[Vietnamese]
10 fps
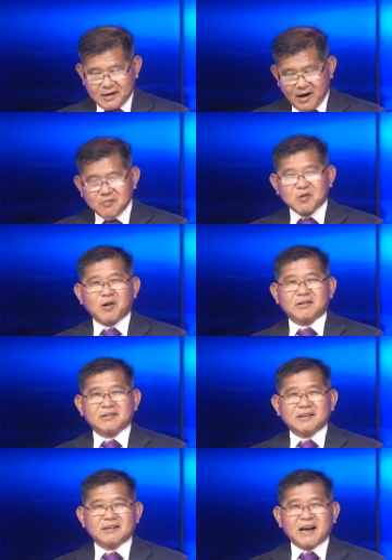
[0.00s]
Ông còn
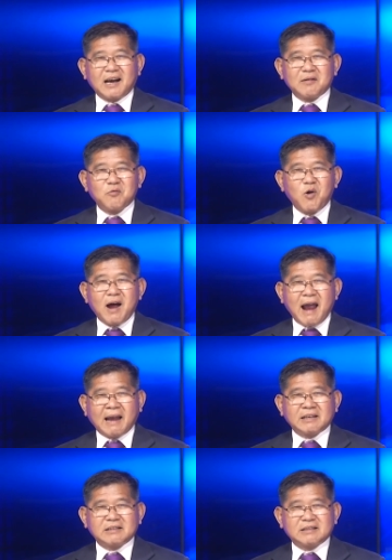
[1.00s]
ra lệnh mua
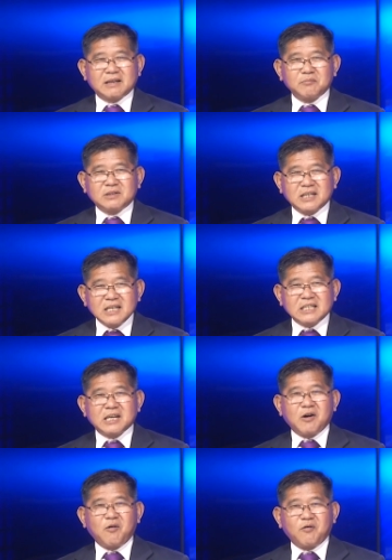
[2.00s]
2.9
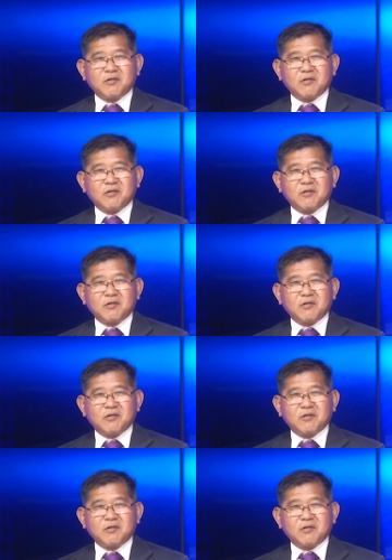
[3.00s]
triệu